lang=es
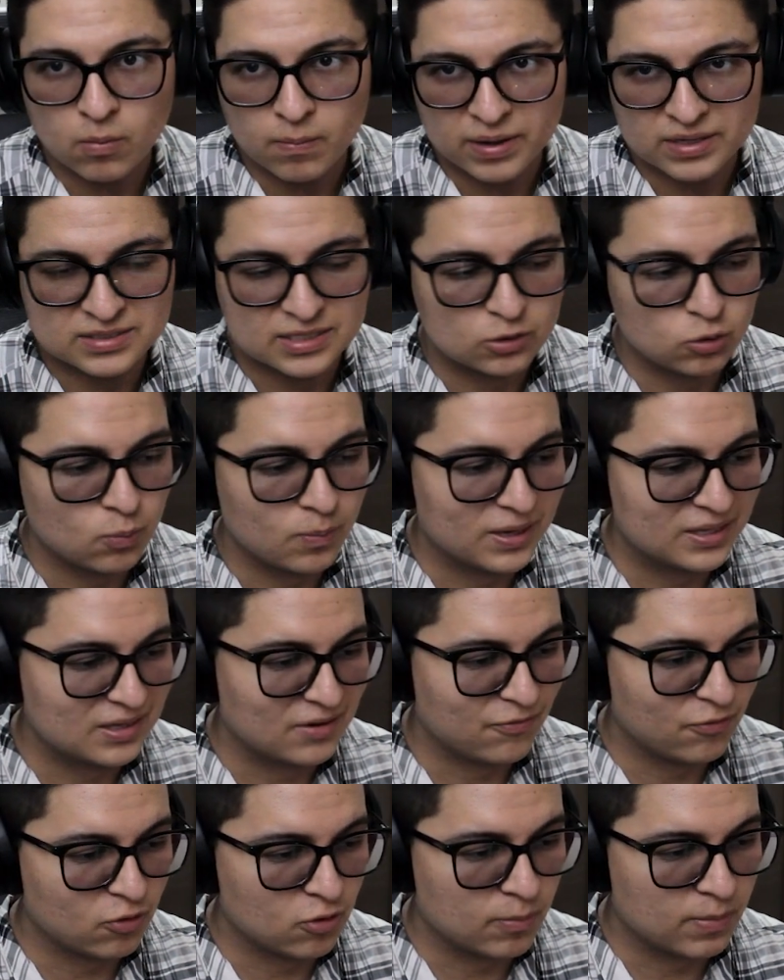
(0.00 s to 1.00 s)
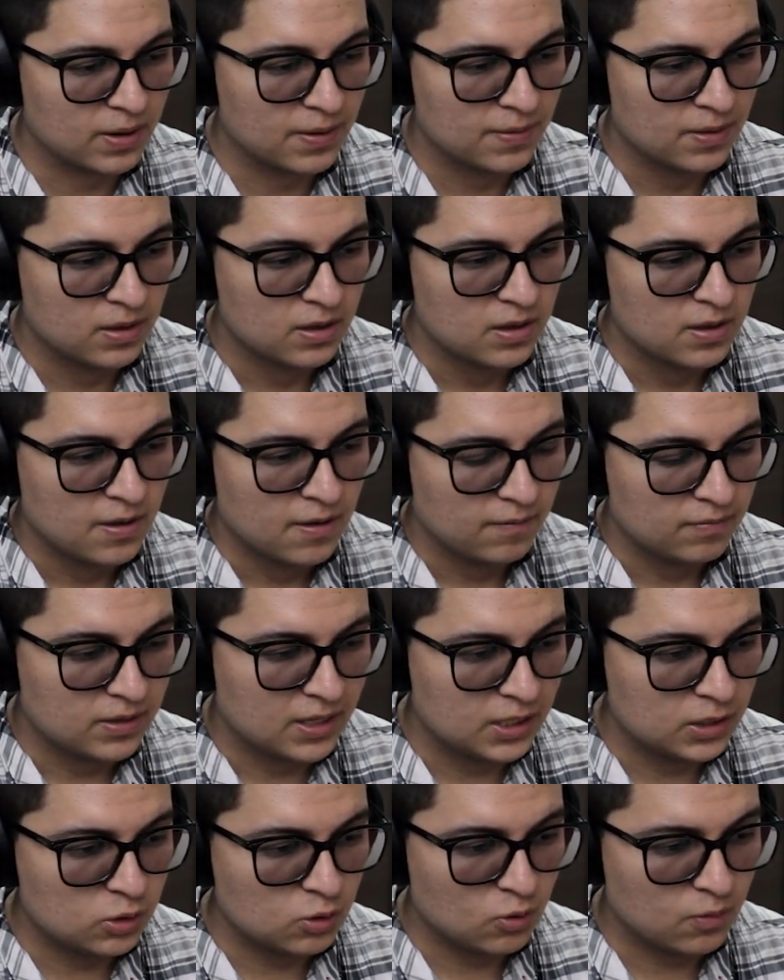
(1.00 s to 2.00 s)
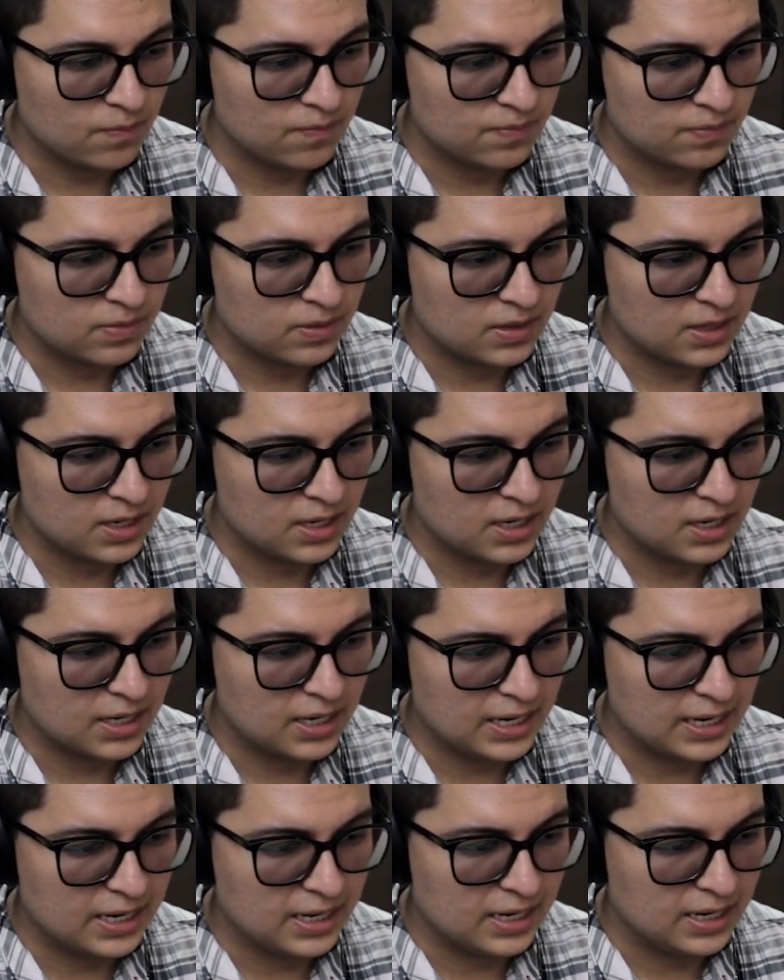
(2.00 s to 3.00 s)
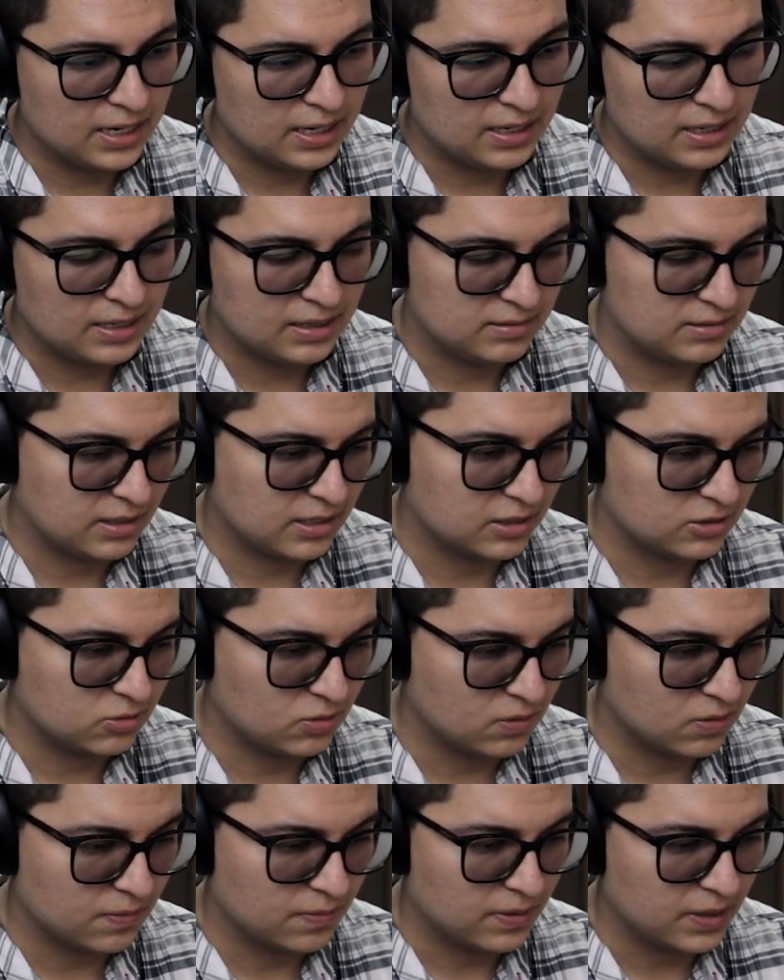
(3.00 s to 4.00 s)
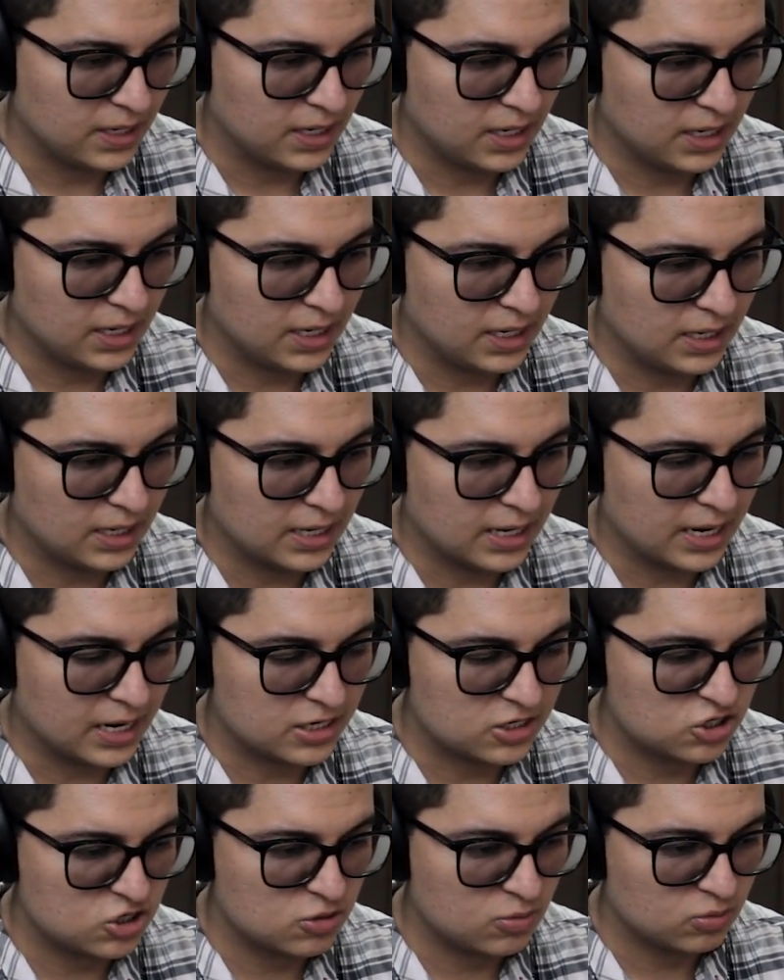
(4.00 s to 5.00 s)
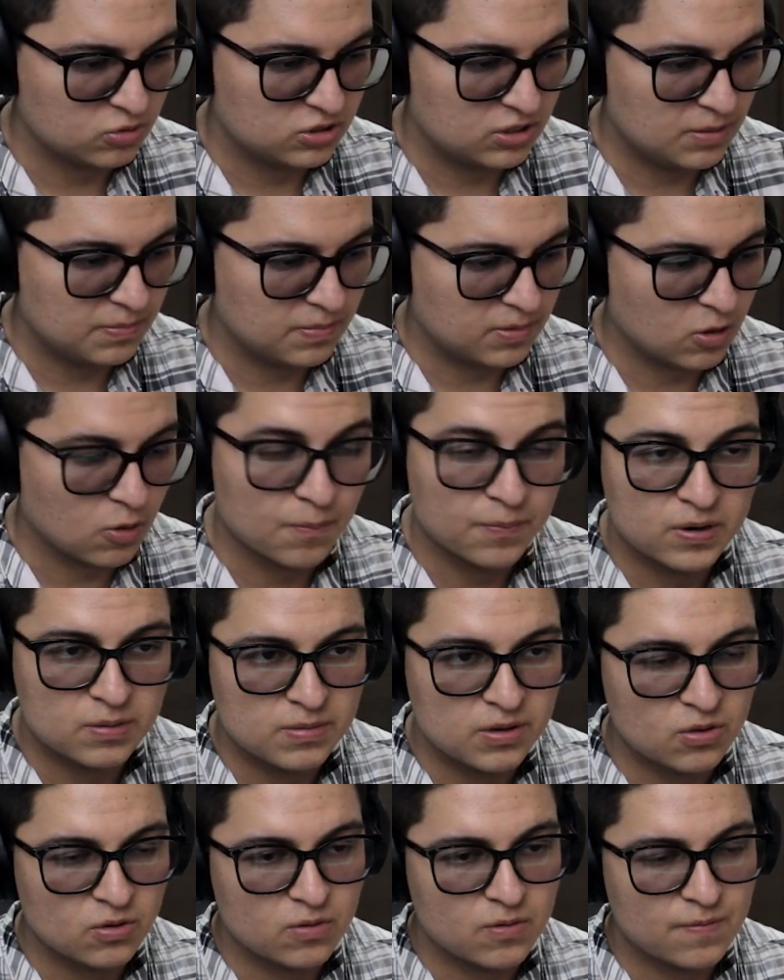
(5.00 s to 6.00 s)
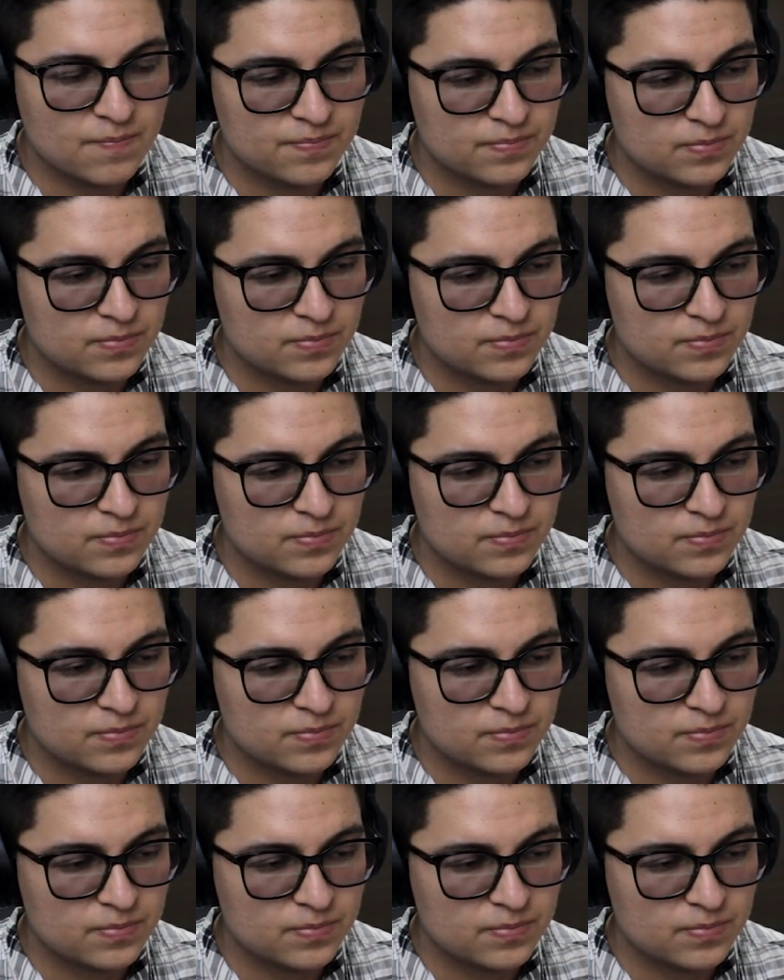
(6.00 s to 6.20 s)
con base a tu plataforma. Dentro de, eh, este caso, el archivo zip comprimido,